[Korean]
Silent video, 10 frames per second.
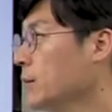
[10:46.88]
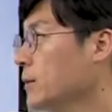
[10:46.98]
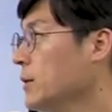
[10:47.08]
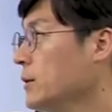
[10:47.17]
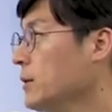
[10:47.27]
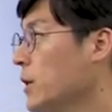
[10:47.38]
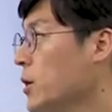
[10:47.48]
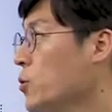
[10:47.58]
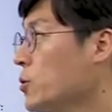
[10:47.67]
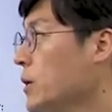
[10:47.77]
일단
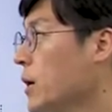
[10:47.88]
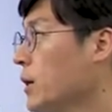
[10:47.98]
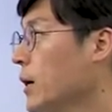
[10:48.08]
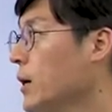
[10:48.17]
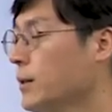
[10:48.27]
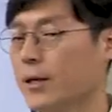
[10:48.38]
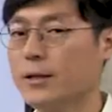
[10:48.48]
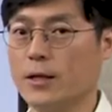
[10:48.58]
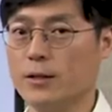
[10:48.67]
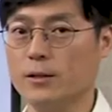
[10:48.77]
대용량의
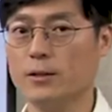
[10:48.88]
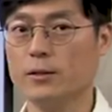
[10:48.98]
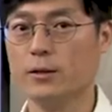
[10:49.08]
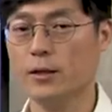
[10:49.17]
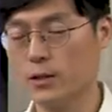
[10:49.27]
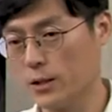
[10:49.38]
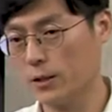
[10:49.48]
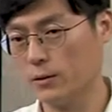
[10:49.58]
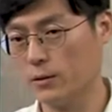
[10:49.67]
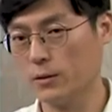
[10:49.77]
데이터를
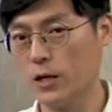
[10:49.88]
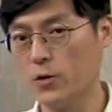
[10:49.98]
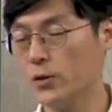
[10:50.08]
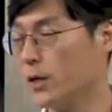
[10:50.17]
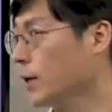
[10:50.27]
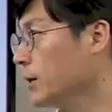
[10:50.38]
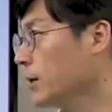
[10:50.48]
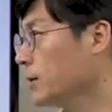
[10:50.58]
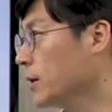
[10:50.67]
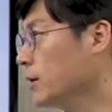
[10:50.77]
데이터의 대용량의
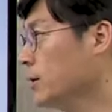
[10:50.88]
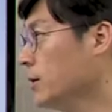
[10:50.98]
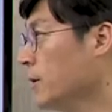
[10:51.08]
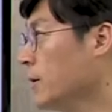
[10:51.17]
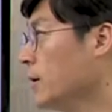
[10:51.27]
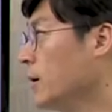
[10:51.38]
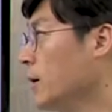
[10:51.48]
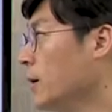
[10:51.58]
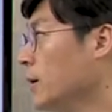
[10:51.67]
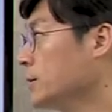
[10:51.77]
데이터를
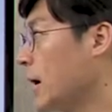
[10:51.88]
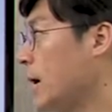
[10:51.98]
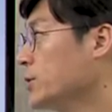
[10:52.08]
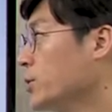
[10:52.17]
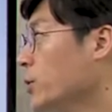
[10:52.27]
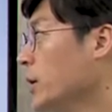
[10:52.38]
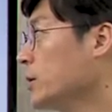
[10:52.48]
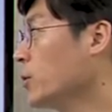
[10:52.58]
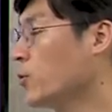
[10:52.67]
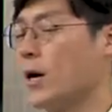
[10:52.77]
어, 잘
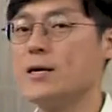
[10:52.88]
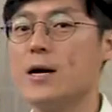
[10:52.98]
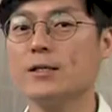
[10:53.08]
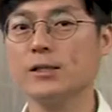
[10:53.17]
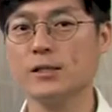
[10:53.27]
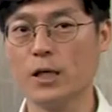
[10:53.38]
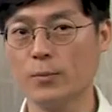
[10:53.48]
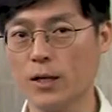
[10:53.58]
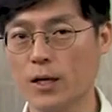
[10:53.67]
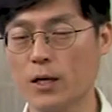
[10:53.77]
처리해서 관리하는
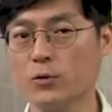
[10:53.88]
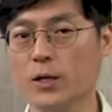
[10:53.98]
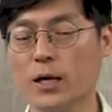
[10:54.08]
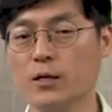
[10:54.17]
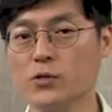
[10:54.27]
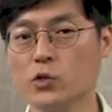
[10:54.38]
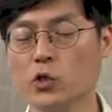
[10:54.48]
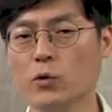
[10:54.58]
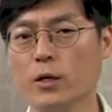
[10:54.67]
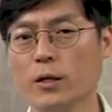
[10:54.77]
시스템이다 라고 얘기하는
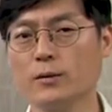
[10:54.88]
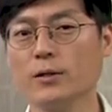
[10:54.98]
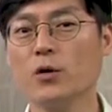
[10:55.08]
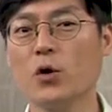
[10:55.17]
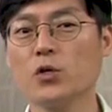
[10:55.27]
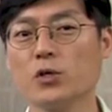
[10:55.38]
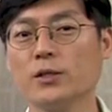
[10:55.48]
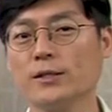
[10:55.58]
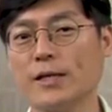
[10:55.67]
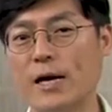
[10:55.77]
거죠 근데 여기서
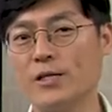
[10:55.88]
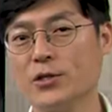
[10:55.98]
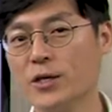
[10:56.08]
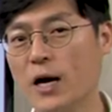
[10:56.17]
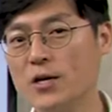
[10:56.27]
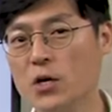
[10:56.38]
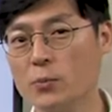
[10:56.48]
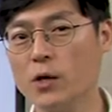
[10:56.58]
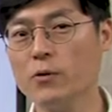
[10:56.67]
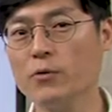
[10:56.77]
이제 잘
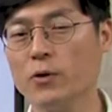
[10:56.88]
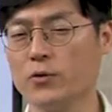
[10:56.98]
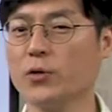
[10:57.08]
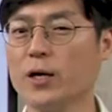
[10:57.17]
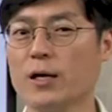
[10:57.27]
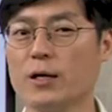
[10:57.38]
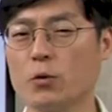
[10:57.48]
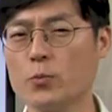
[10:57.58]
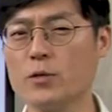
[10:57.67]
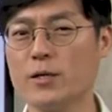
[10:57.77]
처리하려면 어떻게 할까
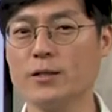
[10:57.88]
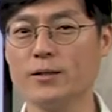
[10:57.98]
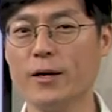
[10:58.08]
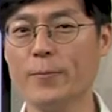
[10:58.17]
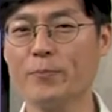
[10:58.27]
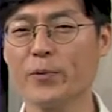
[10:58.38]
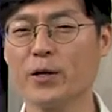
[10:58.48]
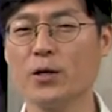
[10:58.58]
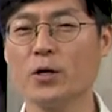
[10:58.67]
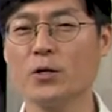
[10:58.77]
고민을 했는데
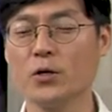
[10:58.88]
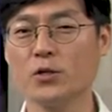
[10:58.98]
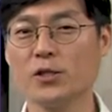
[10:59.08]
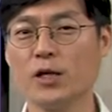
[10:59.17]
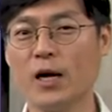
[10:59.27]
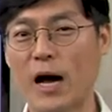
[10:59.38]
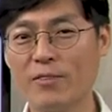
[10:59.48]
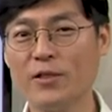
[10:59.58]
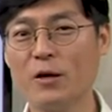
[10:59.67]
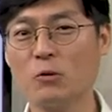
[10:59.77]
역시
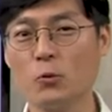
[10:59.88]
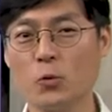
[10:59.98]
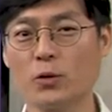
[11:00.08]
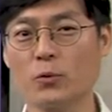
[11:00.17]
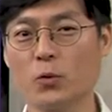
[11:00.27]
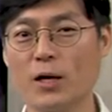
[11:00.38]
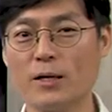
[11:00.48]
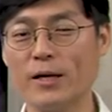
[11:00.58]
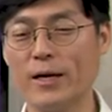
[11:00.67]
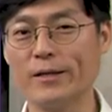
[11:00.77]
한 대로 돌아,
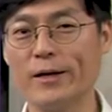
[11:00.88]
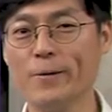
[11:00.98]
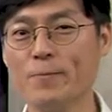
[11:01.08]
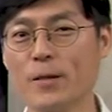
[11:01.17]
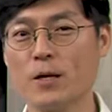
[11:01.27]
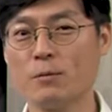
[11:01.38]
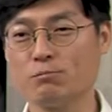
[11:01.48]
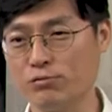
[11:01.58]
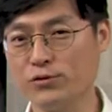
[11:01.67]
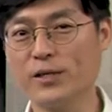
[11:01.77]
돌아가는 게 아니라
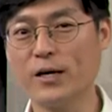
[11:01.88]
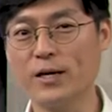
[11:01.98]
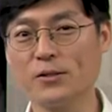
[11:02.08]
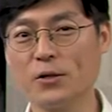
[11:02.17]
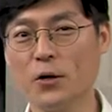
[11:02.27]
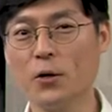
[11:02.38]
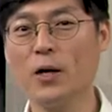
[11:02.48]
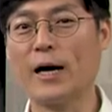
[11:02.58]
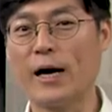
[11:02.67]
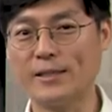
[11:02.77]
분산해서
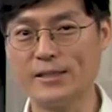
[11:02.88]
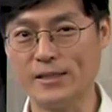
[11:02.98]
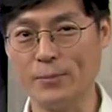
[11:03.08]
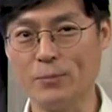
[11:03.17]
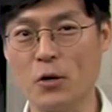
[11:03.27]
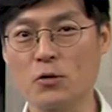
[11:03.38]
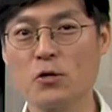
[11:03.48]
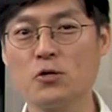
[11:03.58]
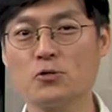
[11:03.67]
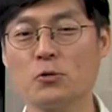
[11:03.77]
같이
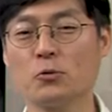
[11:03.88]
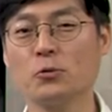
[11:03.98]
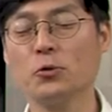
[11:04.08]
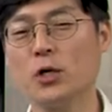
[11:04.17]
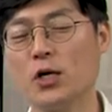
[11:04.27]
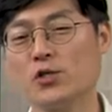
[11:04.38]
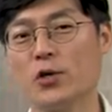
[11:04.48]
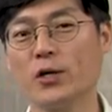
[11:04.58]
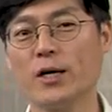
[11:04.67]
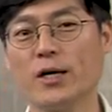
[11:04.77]
병렬적으로
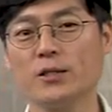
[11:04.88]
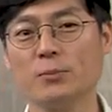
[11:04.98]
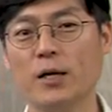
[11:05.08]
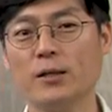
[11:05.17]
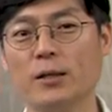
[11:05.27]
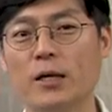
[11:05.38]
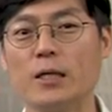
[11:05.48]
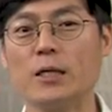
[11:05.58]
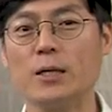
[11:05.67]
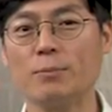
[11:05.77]
처리해야지만
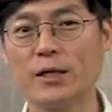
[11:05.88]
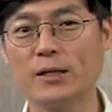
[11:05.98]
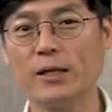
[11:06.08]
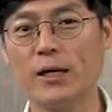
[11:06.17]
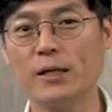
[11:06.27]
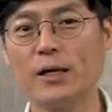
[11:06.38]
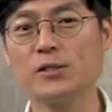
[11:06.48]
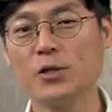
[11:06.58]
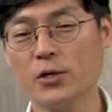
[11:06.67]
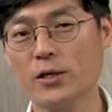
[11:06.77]
어,
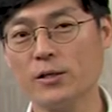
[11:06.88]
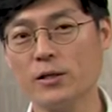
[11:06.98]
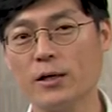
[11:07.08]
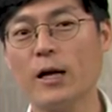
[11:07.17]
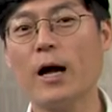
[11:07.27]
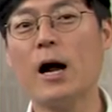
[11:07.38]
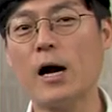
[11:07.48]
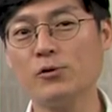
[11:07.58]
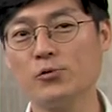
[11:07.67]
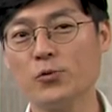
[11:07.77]
빅데이터 처리를
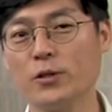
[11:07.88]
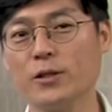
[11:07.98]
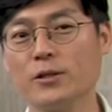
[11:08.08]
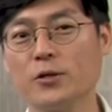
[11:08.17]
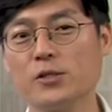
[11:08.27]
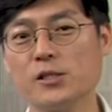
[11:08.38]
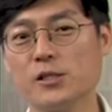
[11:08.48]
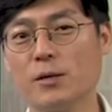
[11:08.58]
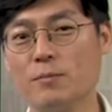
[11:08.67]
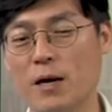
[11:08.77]
할수 있는 그런
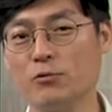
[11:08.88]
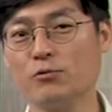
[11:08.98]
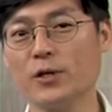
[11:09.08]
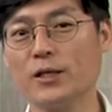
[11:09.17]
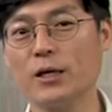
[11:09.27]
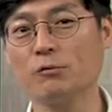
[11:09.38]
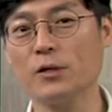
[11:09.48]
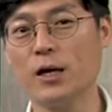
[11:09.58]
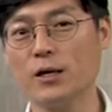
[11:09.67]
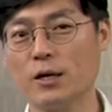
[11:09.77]
시스템을 만들 수
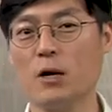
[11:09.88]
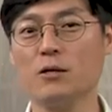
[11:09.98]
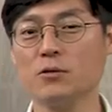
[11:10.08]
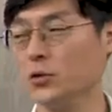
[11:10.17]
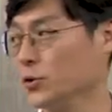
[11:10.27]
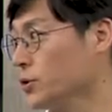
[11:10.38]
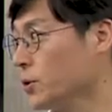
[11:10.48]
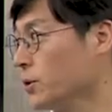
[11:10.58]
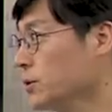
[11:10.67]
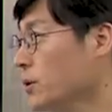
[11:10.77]
있겠구나라고 하는
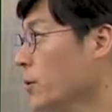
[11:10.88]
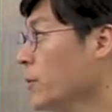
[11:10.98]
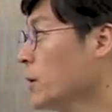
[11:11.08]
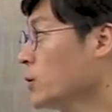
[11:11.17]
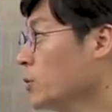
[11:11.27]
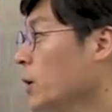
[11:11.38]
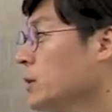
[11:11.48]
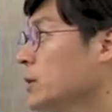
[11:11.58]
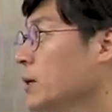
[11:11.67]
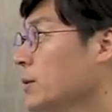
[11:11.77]
것이죠. 그래서 이게
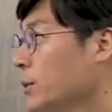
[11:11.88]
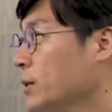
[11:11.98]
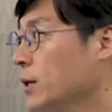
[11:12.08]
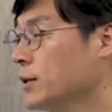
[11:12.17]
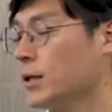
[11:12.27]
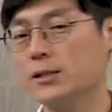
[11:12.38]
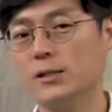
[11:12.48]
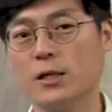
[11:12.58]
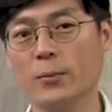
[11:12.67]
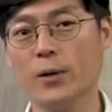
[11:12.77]
이제 빅데이터
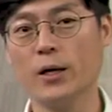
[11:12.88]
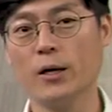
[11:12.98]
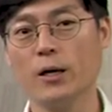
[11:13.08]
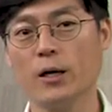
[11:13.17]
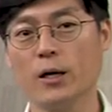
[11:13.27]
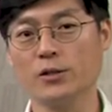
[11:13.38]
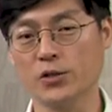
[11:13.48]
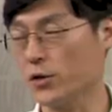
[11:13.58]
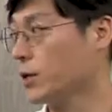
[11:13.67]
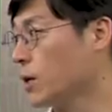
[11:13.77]
시스템의 어,
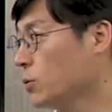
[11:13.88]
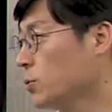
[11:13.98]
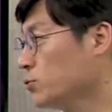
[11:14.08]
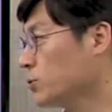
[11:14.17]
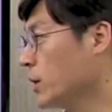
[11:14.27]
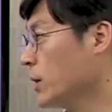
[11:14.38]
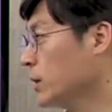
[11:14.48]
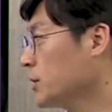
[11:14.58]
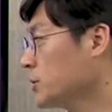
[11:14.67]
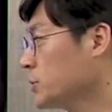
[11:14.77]
정의라고 볼 수가
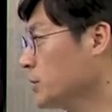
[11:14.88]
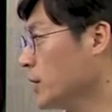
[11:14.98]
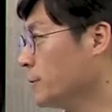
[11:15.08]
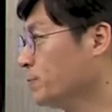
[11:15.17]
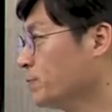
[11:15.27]
있겠습니다.